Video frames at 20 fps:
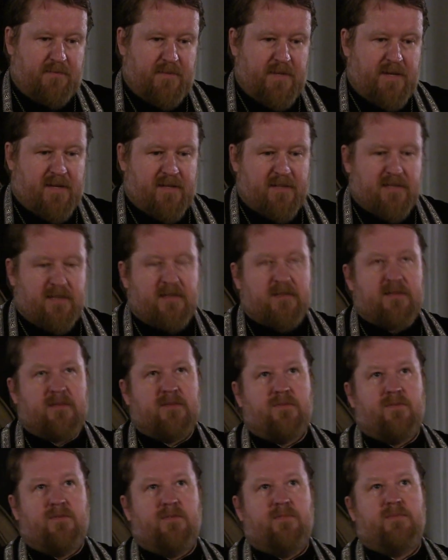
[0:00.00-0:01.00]

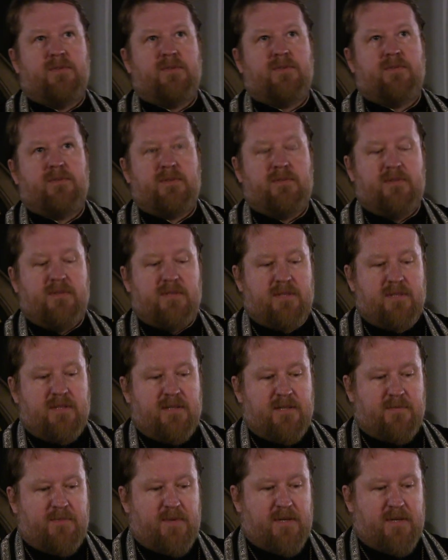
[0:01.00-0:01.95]
прикасаться к опыту святых,